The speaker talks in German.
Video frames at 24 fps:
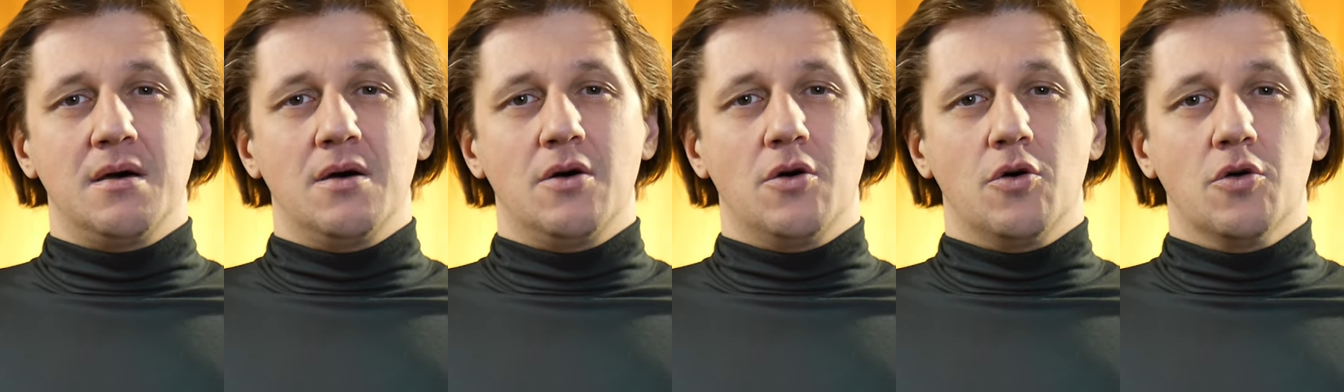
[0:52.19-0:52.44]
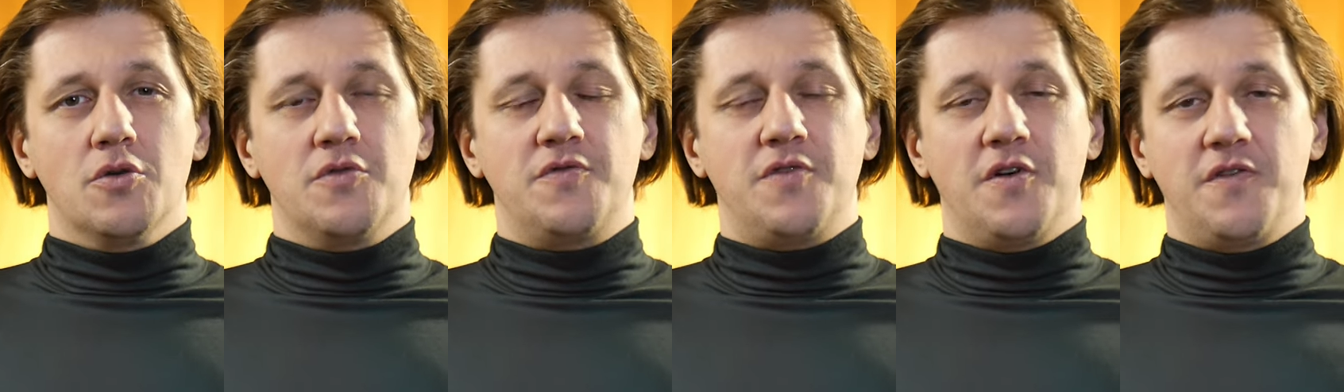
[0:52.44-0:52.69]

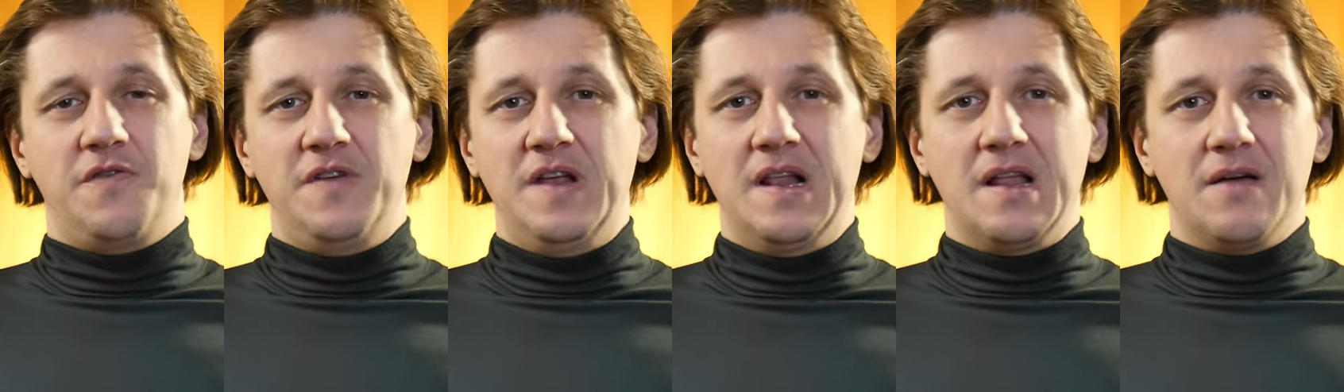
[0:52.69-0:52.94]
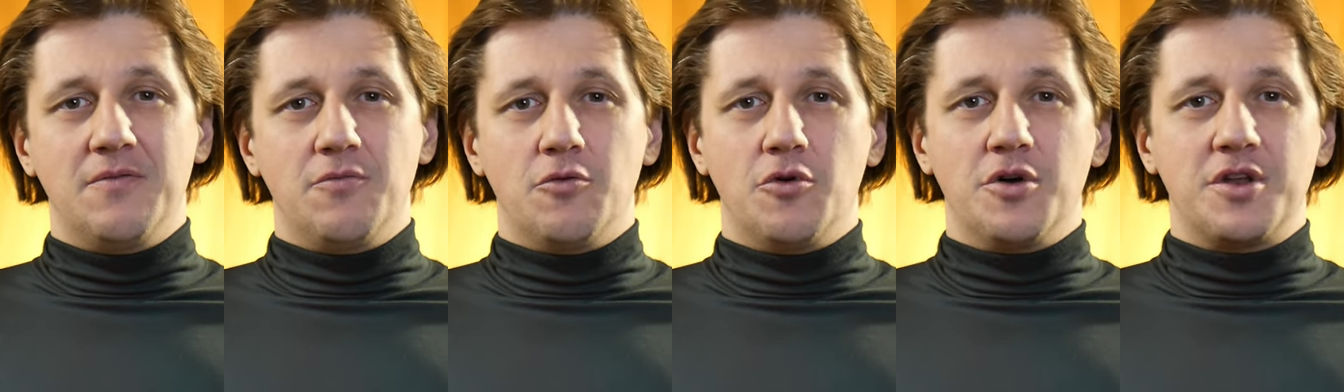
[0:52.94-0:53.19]
und für
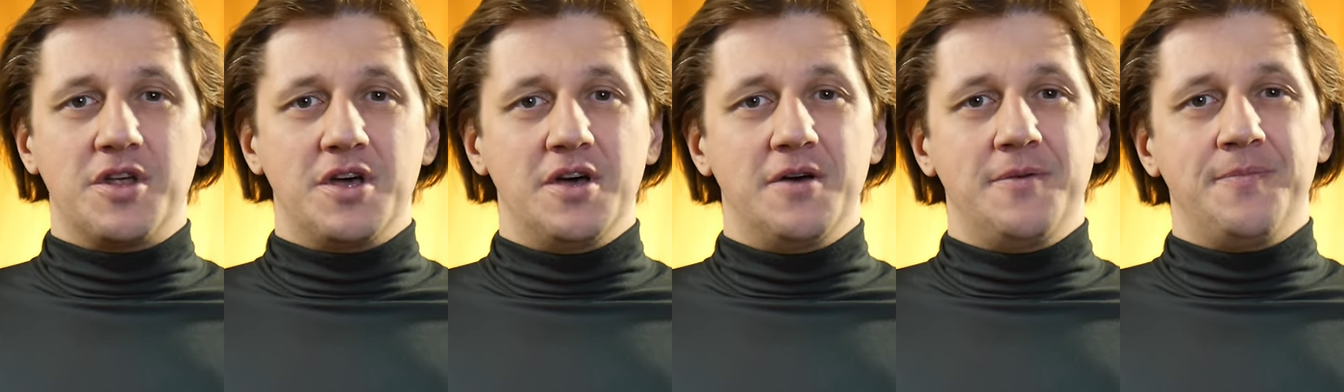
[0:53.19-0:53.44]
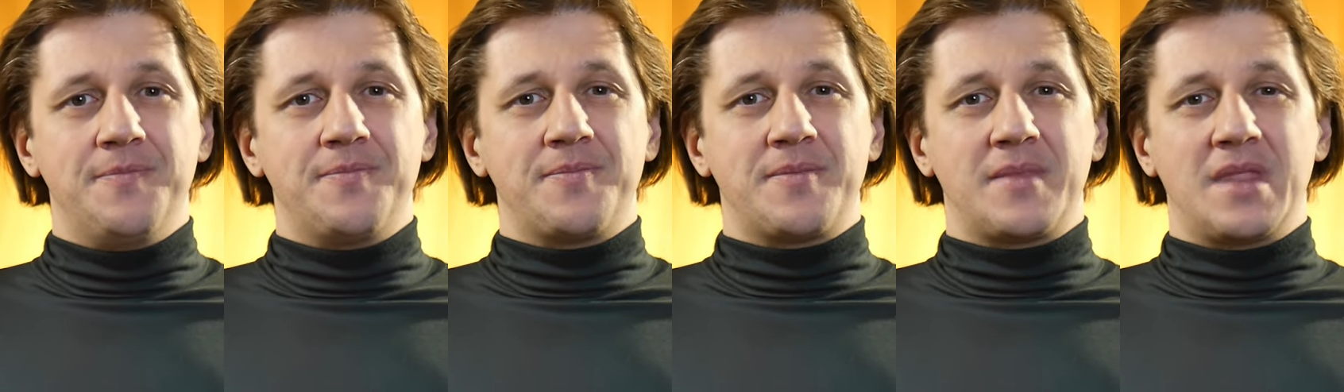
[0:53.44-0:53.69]
viele
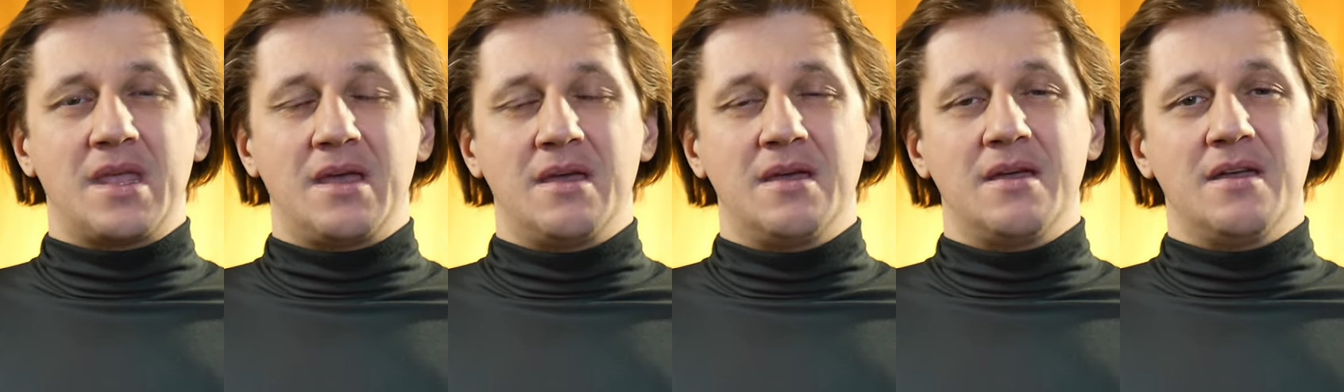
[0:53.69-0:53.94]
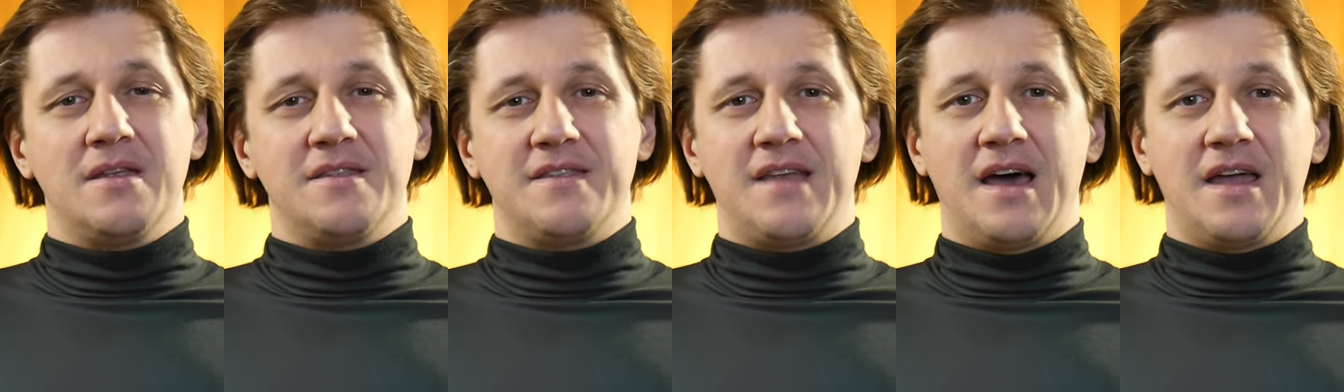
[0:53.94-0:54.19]
wurde
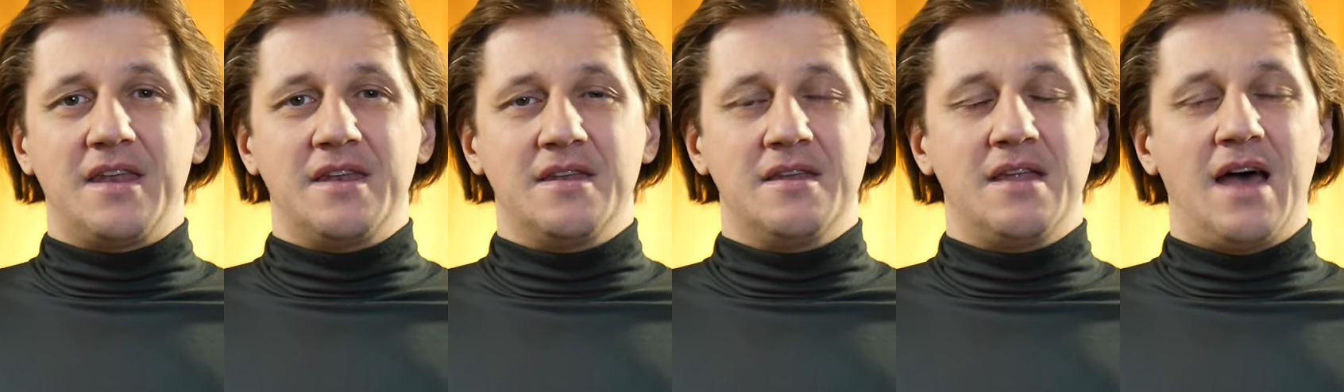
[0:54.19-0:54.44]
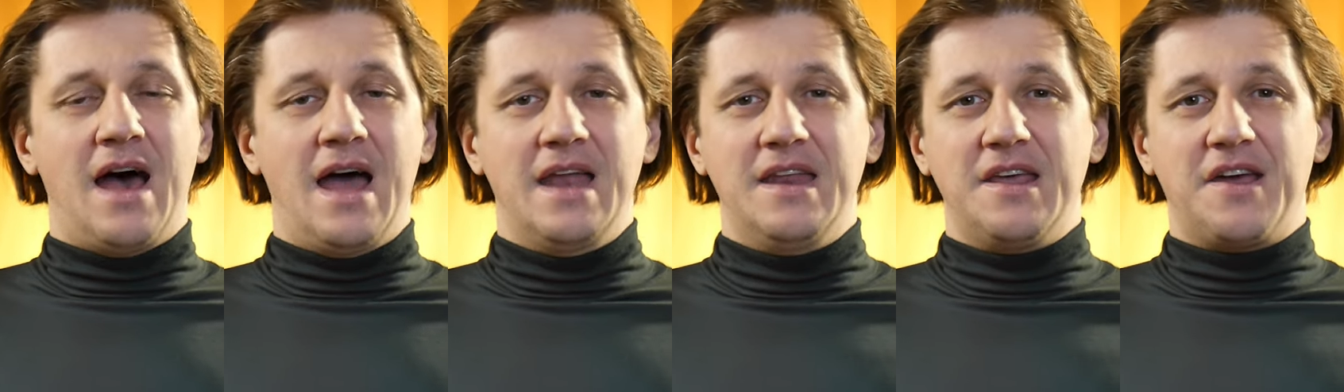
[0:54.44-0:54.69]
dann
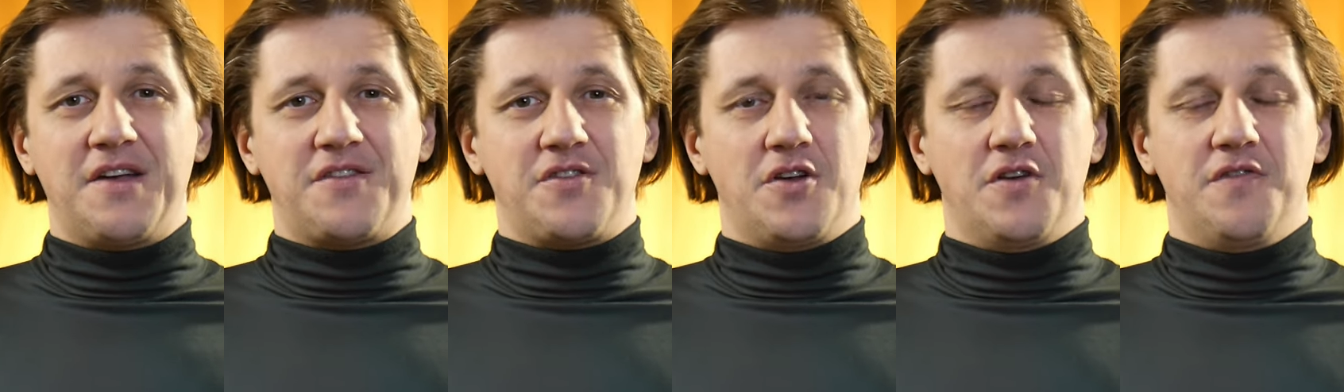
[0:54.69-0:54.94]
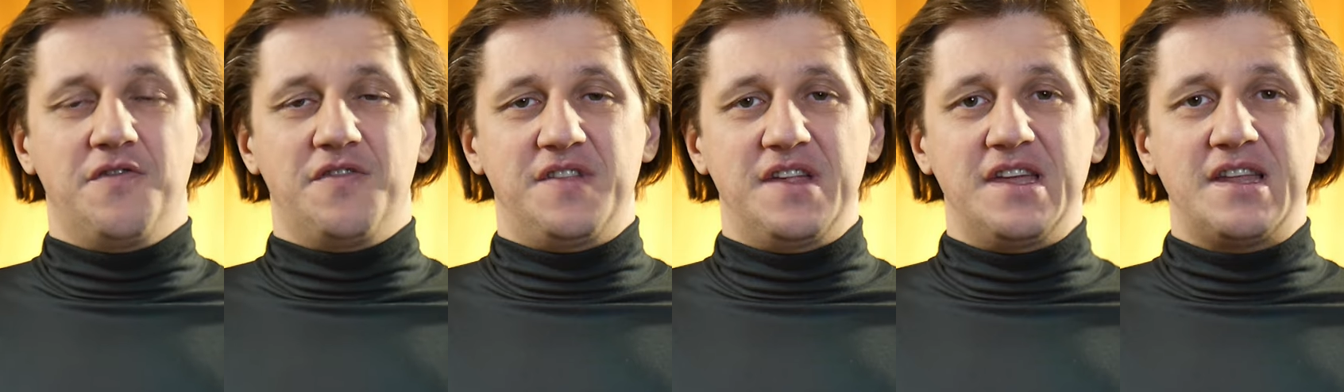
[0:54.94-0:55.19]
einiges
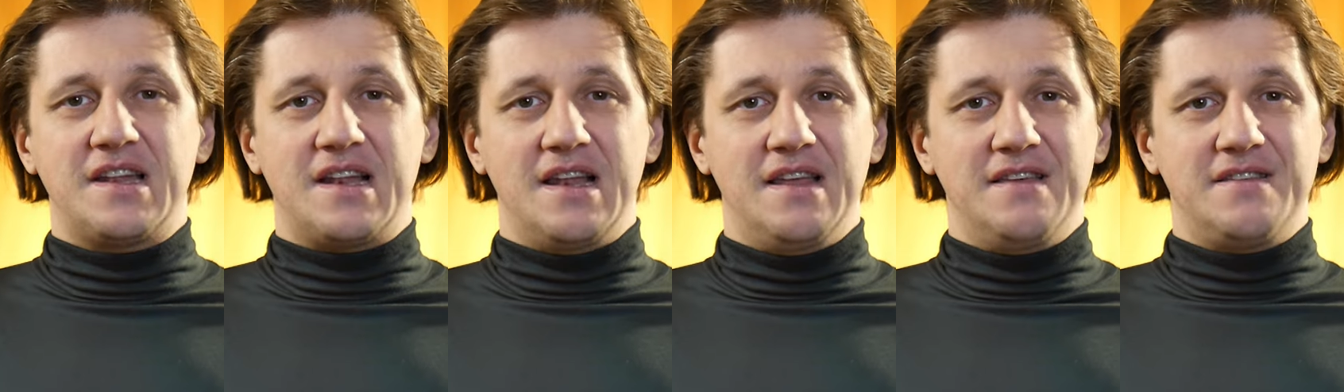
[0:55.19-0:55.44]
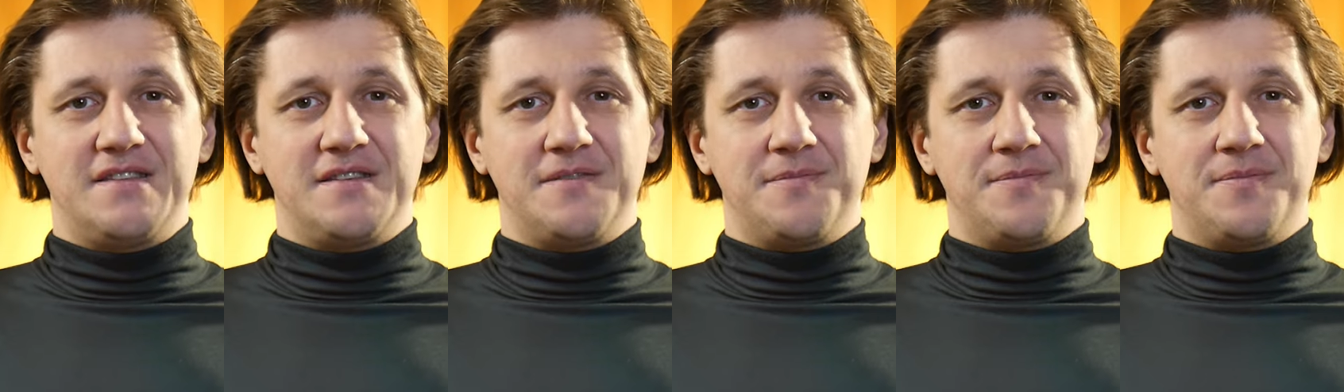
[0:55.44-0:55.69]

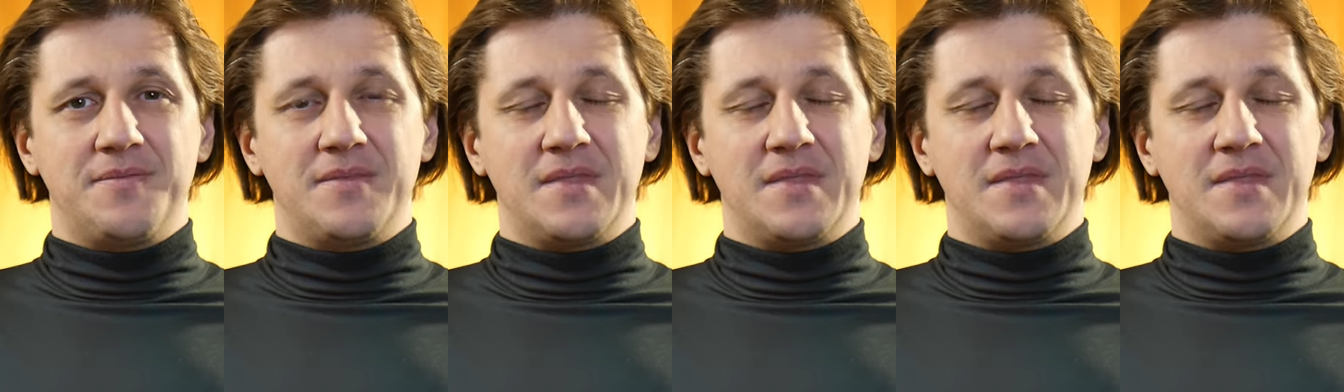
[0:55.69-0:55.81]
offensichtlich,